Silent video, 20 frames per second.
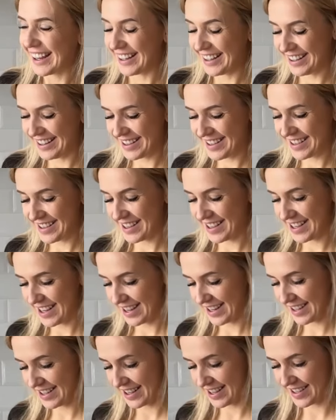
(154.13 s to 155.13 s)
i iść
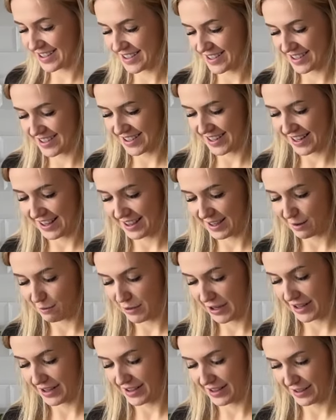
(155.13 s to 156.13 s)
dzisiaj gdzieś coś zjeść na
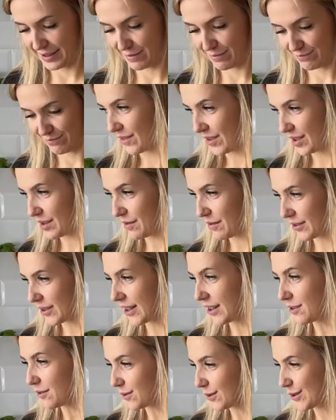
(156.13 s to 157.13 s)
mieście. Właśnie mam
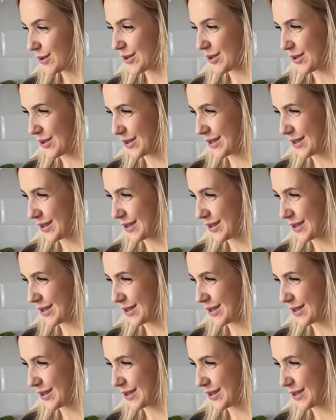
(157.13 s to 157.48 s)
taką dużą